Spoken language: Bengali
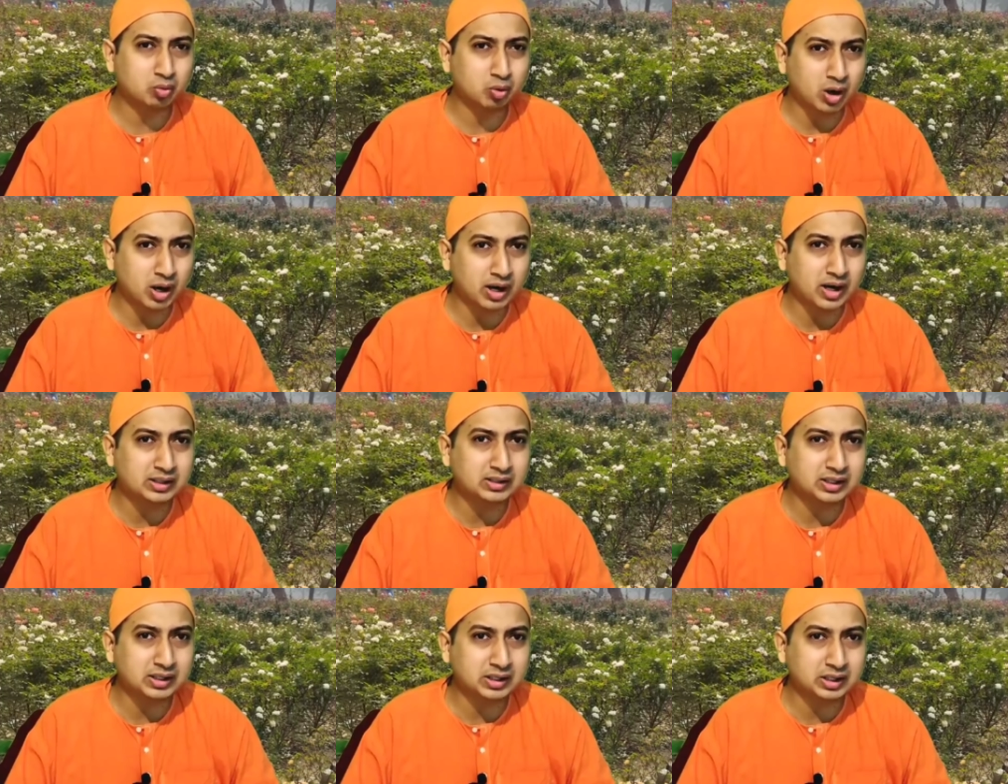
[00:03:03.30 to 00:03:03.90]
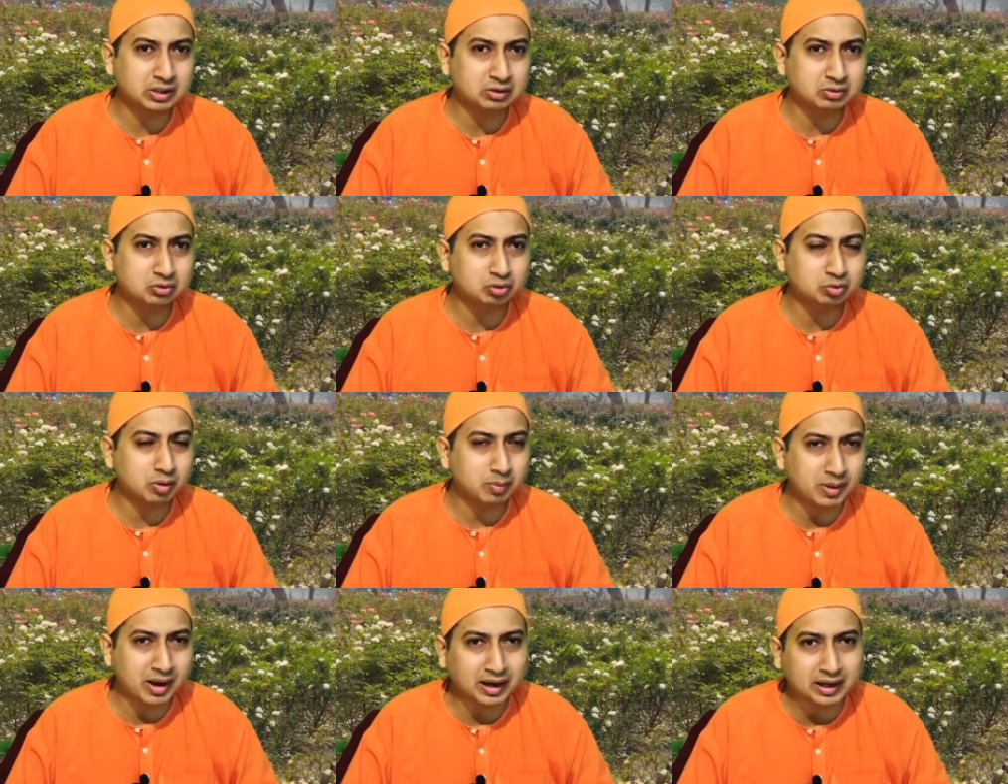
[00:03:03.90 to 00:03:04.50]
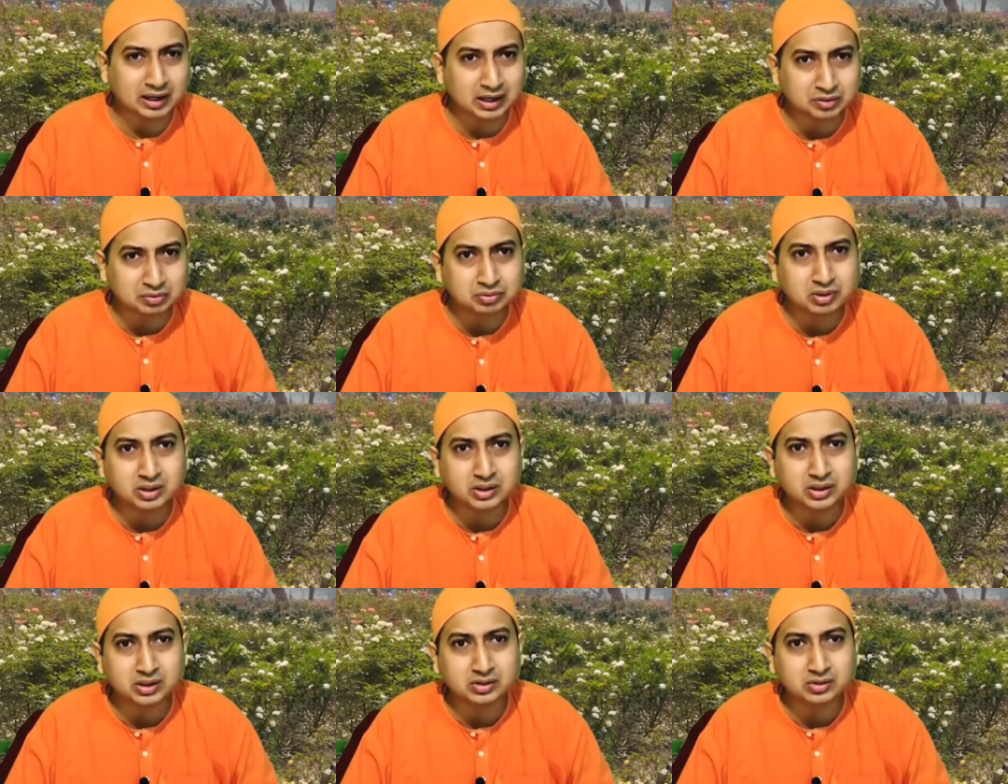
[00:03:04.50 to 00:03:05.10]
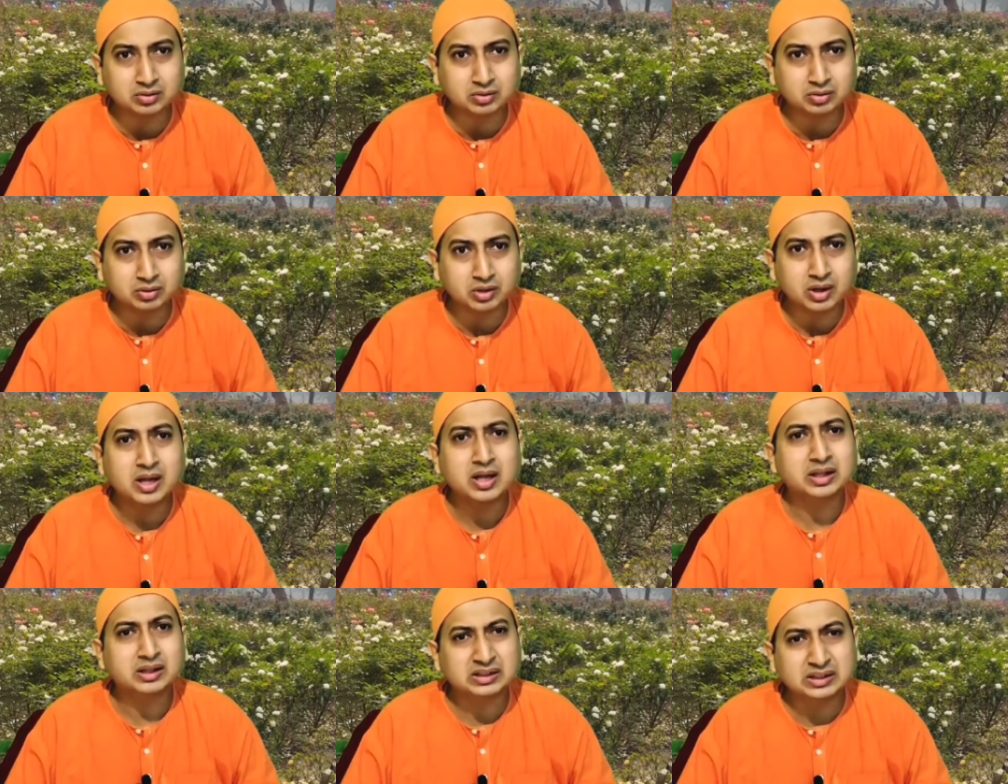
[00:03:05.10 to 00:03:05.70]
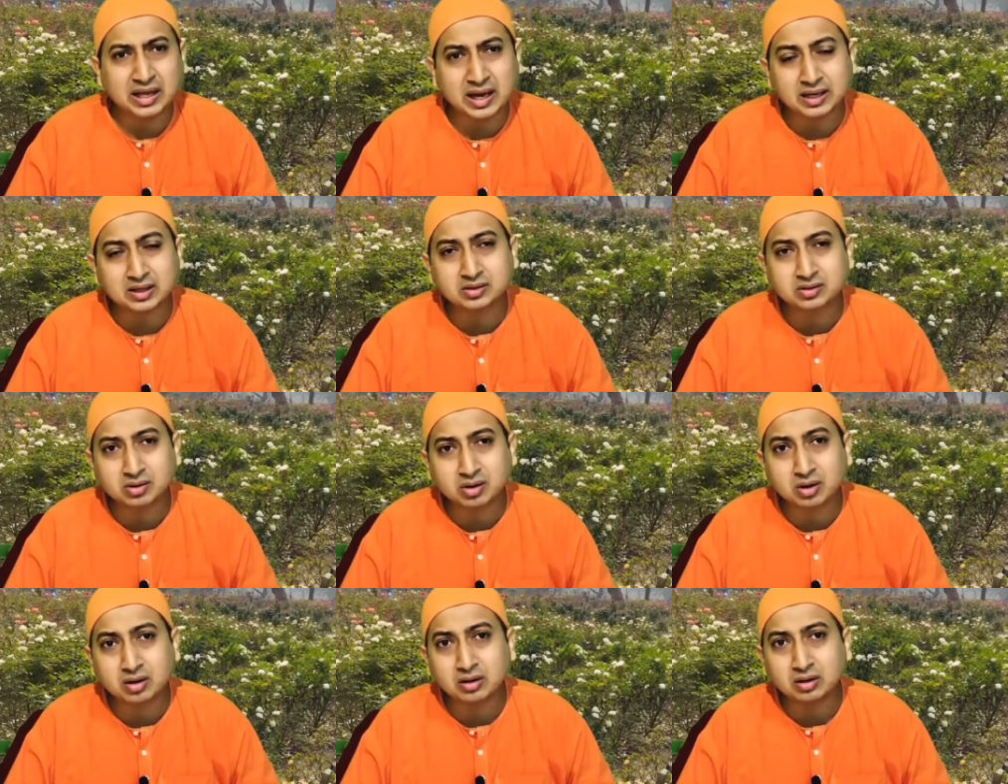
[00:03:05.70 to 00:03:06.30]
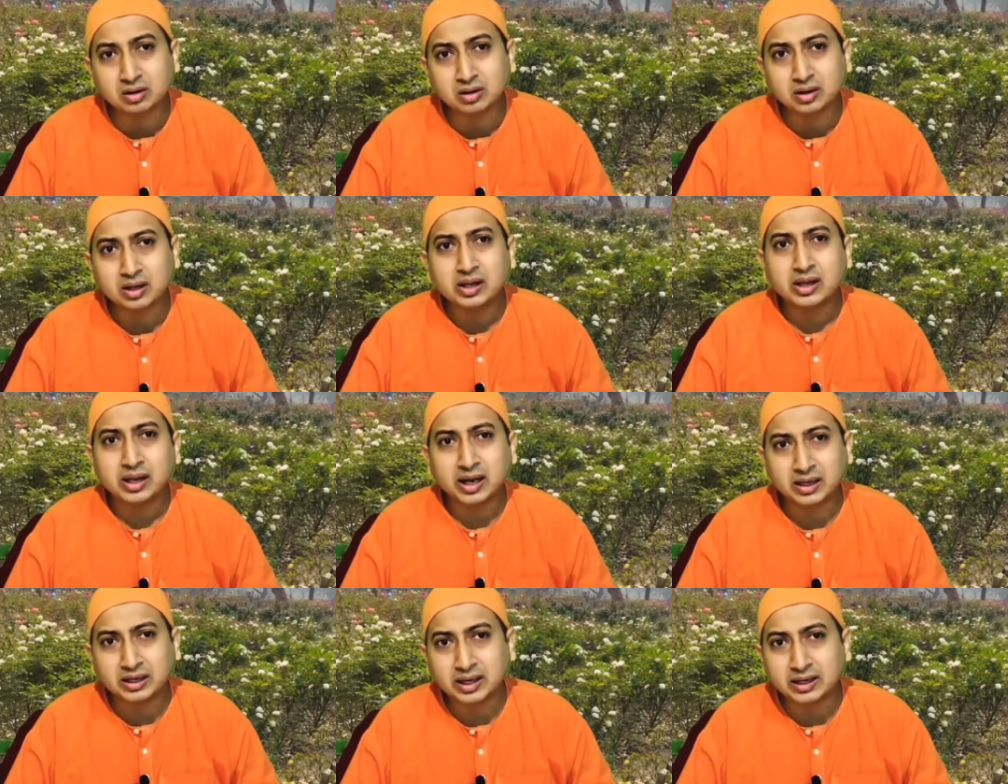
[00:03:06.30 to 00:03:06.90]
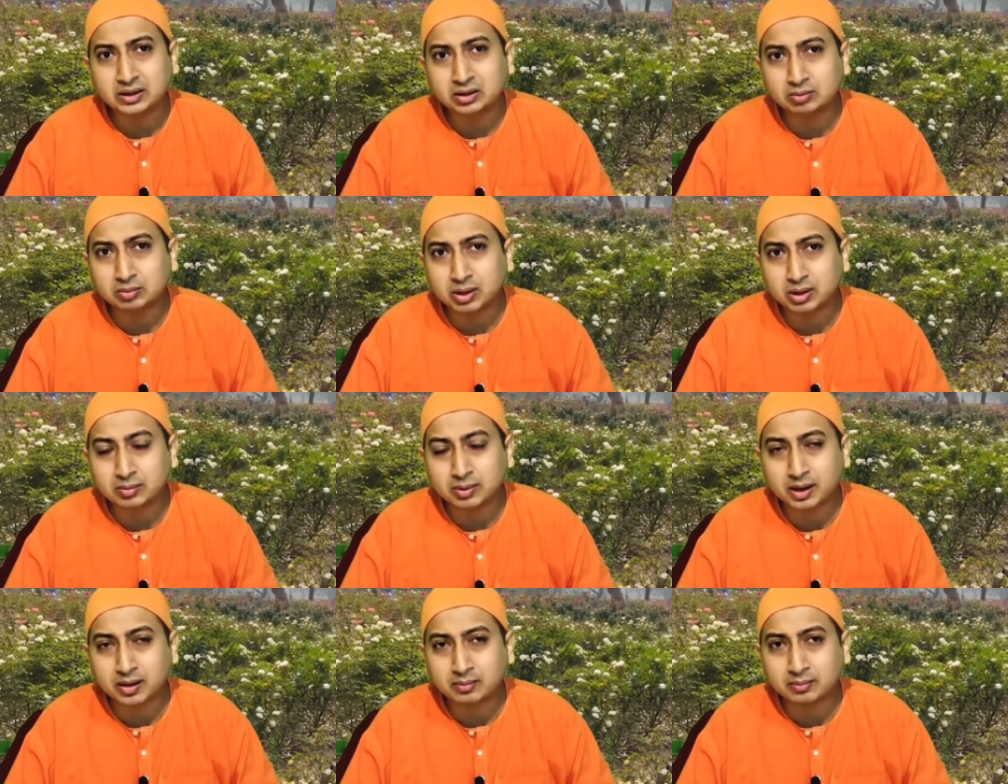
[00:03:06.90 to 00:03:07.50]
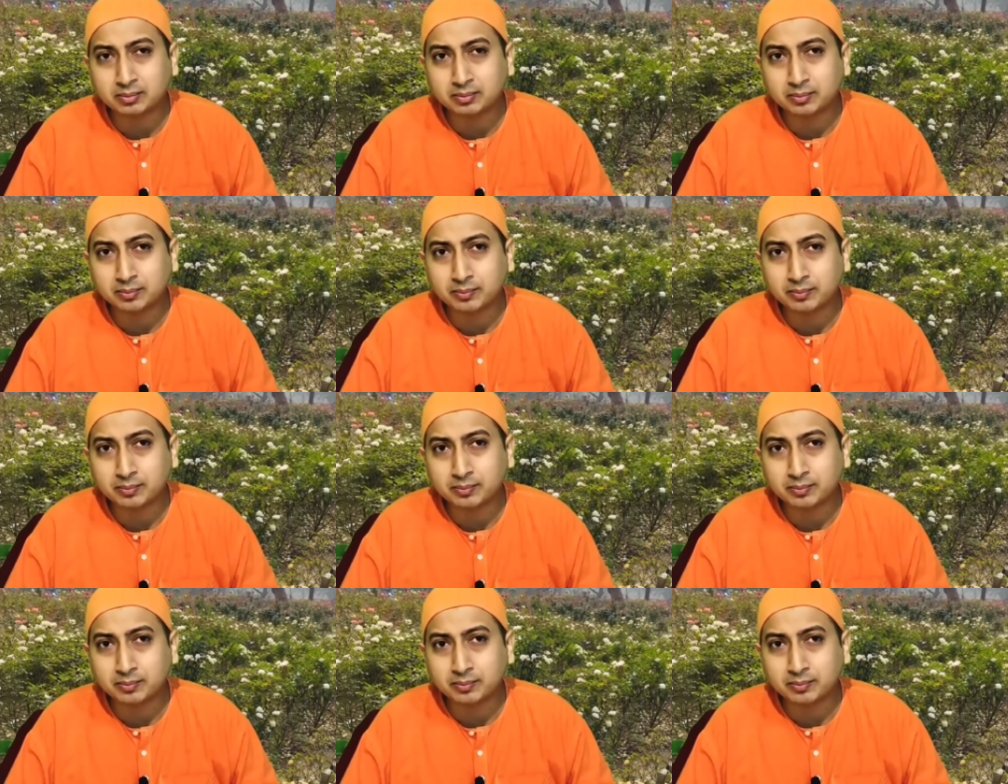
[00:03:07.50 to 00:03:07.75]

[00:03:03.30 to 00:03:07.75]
কোনো মহারাজের ইউটিউবে ব্যাখ্যা শুনে নিয়েছ দ্যাটস অল এটাই তোমার ভাব